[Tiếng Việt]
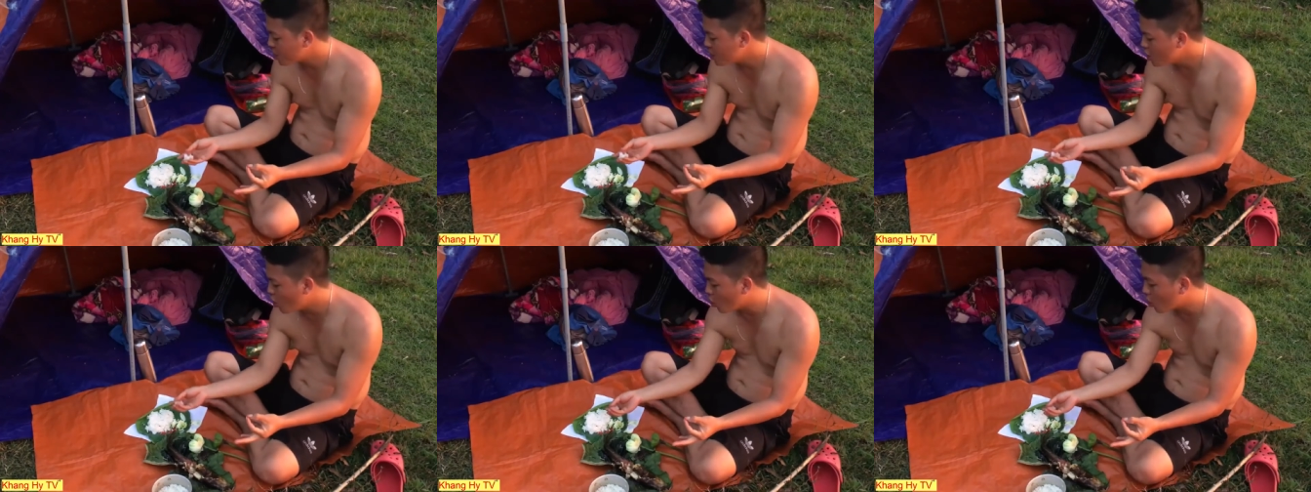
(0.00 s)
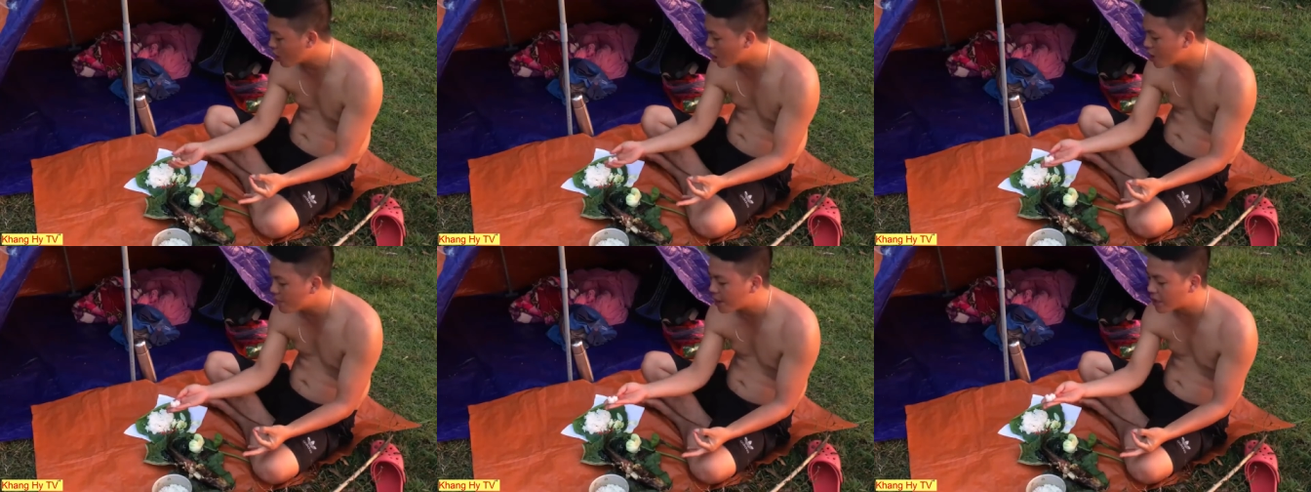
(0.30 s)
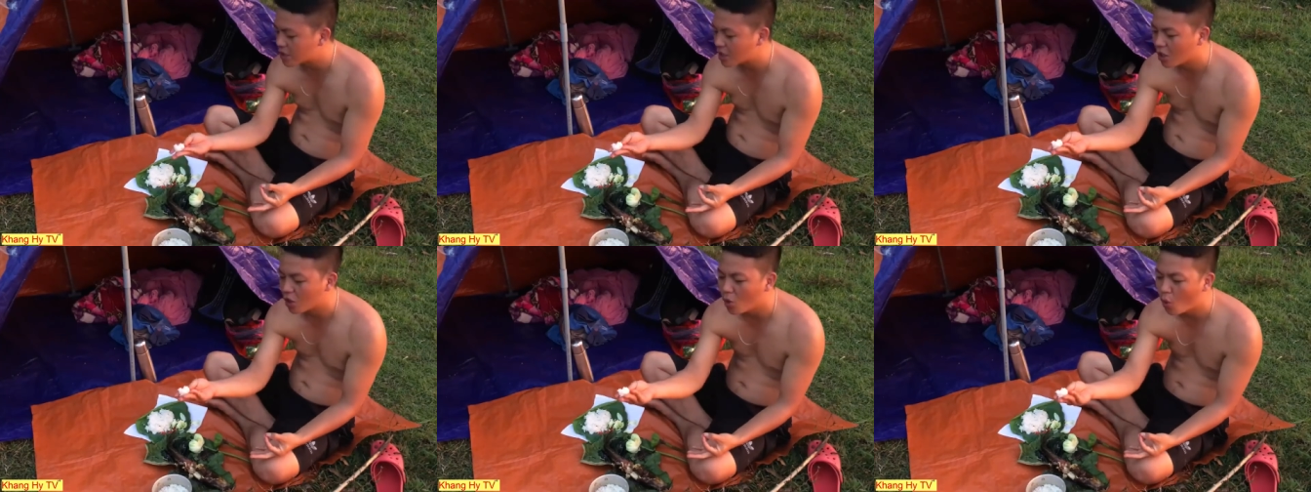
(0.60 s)
cứ đổ cơm
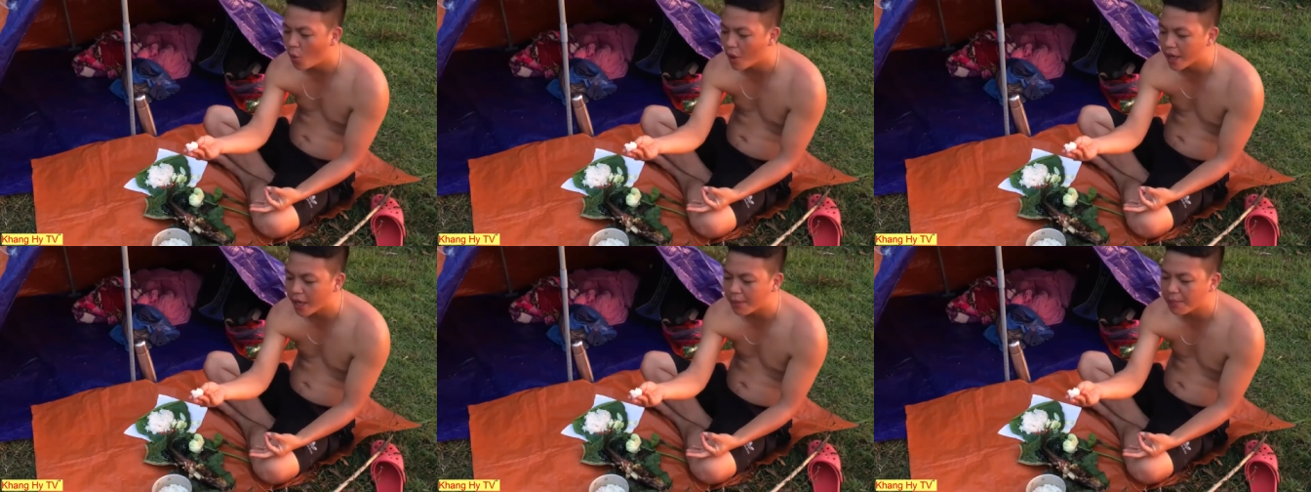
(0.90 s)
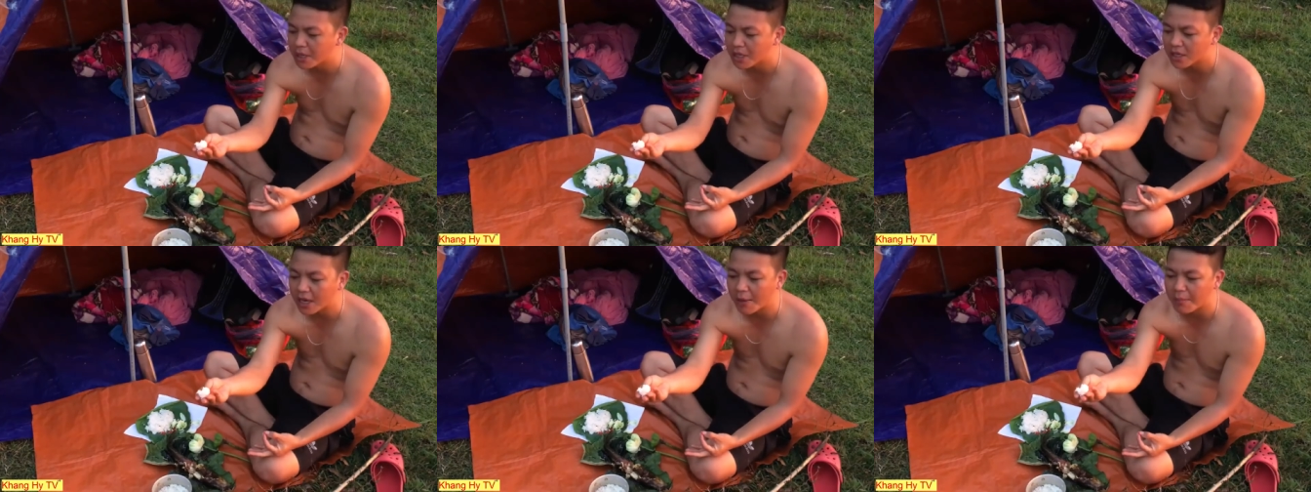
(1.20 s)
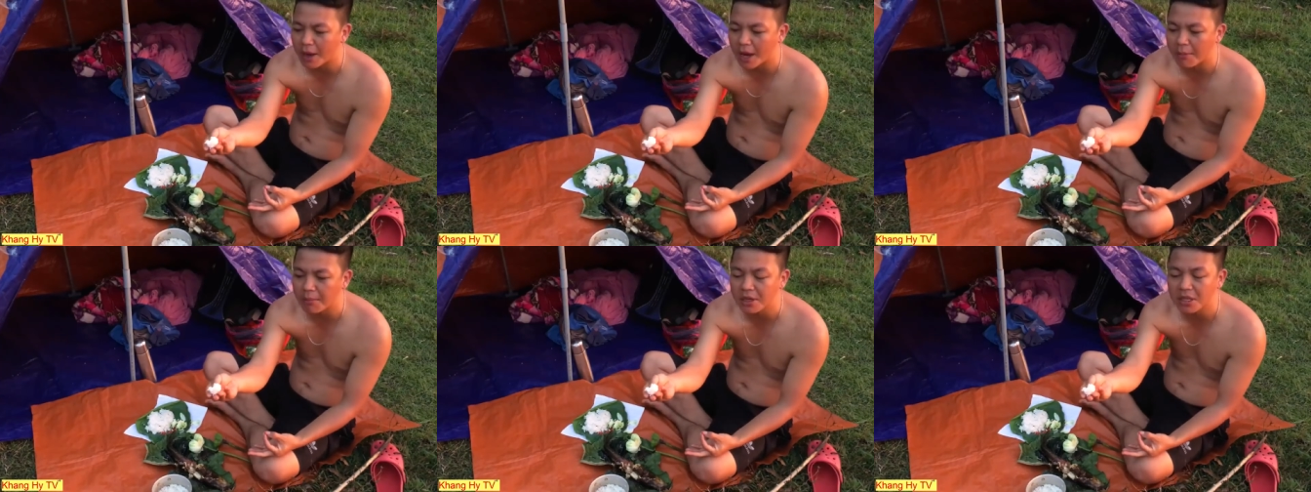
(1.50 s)
ra cho nó nguội á mình cứ
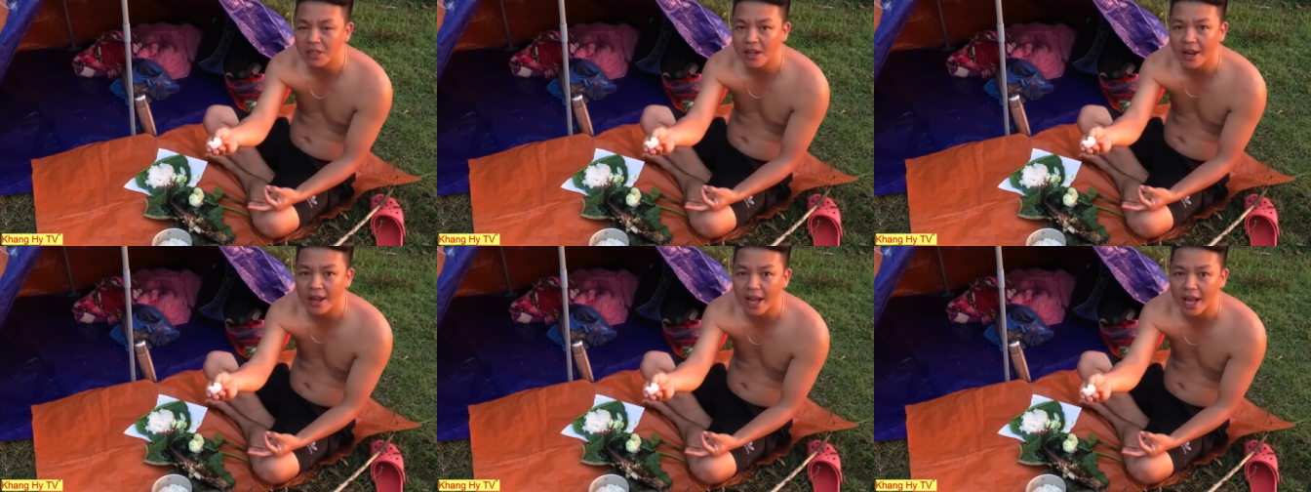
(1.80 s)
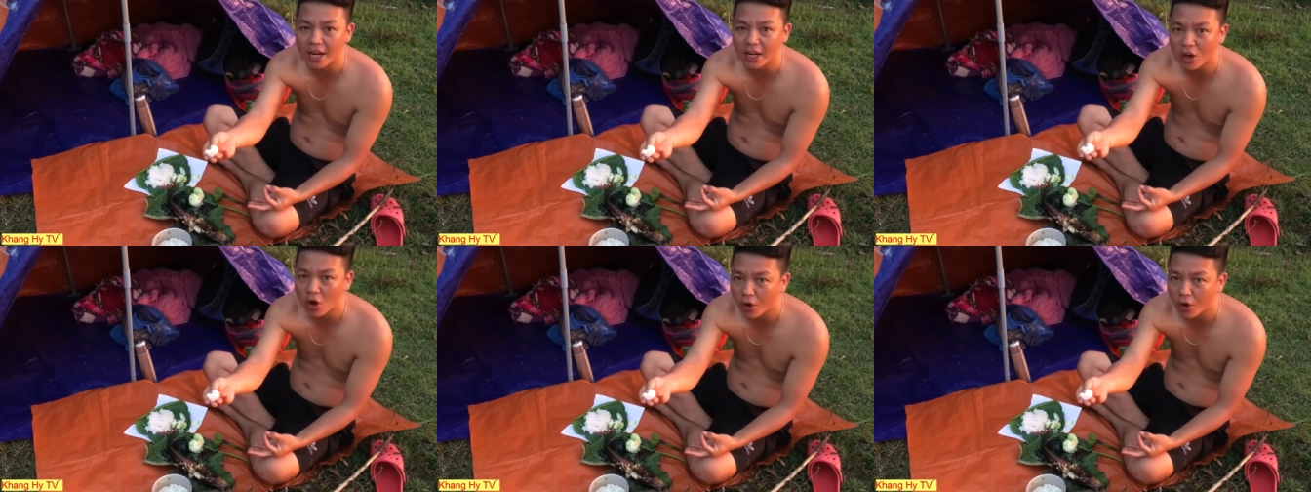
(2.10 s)
nắm nắm như thế này ăn